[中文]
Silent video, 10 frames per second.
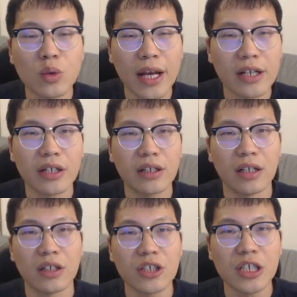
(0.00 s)
虽然
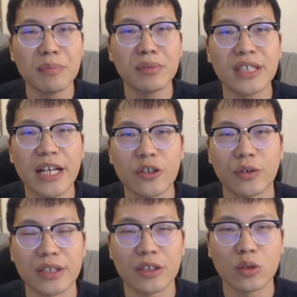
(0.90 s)
可能是一步先
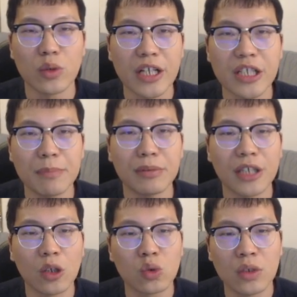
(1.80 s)
手棋，虽然是一步
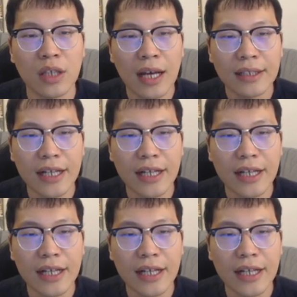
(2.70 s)
将军，